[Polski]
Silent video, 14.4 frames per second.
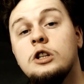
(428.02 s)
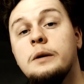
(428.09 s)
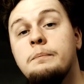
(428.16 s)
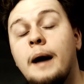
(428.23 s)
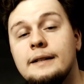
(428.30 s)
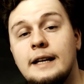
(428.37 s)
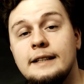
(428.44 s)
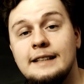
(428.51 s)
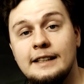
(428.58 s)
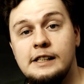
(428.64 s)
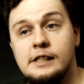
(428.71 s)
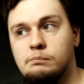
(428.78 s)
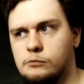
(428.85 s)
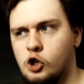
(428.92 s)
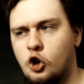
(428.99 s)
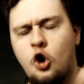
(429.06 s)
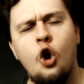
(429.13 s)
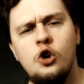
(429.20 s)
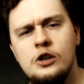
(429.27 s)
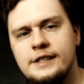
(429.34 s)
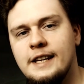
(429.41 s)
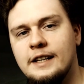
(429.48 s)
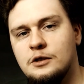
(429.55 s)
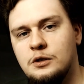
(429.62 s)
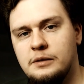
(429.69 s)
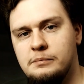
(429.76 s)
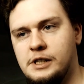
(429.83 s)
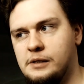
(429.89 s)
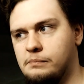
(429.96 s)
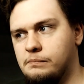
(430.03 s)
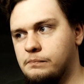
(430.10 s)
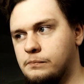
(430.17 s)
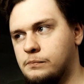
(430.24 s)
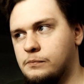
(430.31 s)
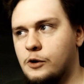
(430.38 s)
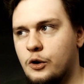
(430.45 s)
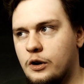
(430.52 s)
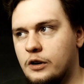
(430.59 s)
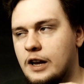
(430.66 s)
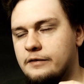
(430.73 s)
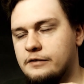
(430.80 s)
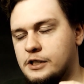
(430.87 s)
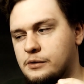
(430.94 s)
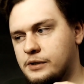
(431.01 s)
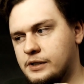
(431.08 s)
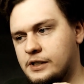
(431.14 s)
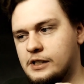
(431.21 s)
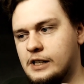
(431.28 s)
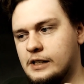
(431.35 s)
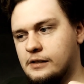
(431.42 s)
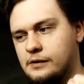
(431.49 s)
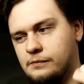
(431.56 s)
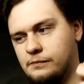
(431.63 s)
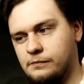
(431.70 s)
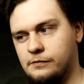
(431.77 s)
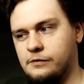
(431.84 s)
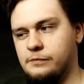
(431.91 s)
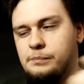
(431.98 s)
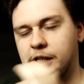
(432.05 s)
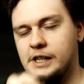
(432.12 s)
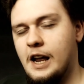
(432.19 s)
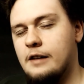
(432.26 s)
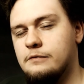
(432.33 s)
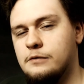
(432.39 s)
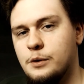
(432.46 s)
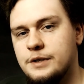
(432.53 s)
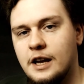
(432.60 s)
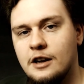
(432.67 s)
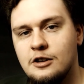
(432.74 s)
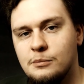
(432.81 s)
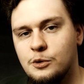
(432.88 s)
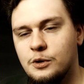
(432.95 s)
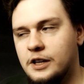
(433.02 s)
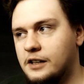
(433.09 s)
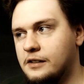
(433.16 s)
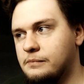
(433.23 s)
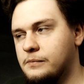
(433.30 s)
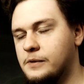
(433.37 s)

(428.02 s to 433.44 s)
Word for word: tych badań takie kolce, którymi koronawirus się tak wbija w ludzkie komórki.